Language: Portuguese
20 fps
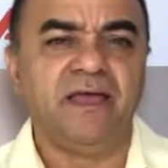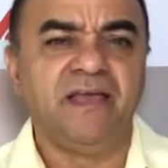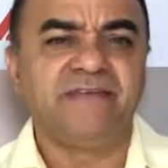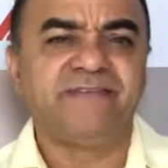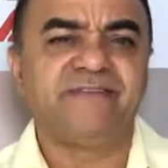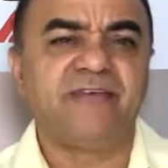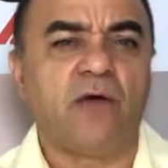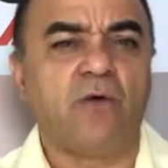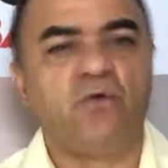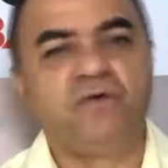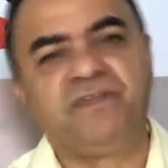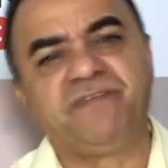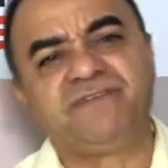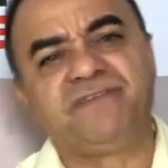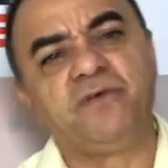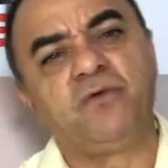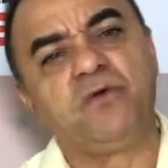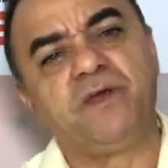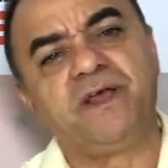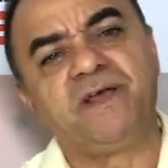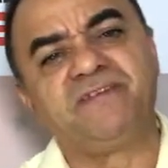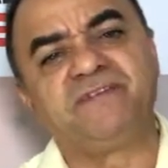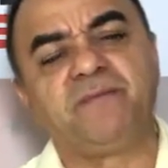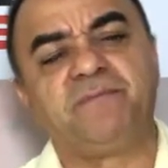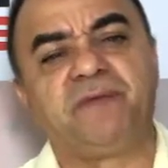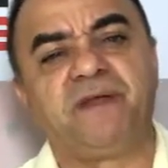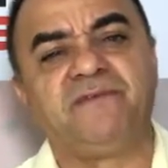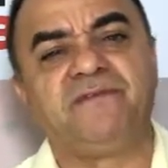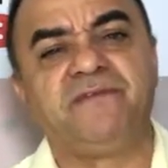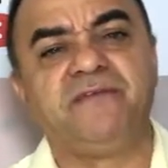saúde, segurança,
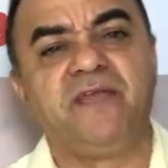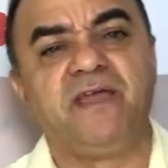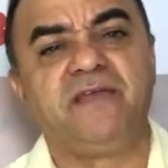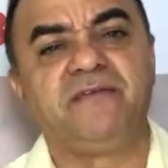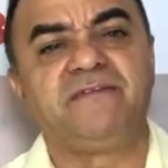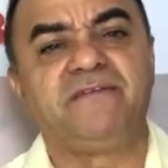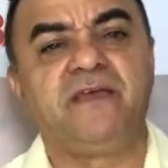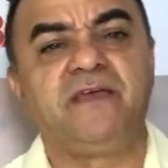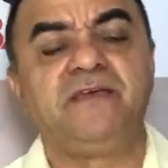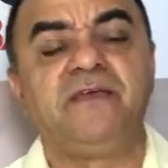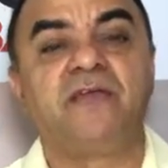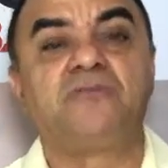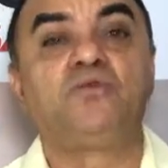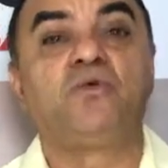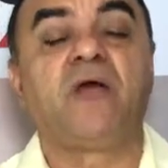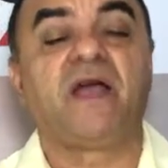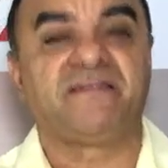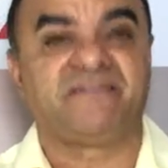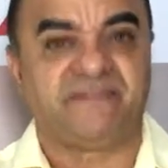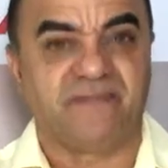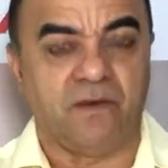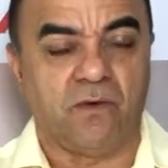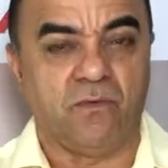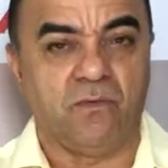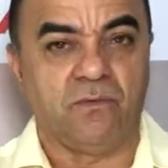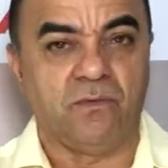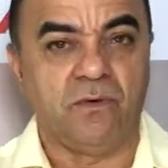previdência e educação.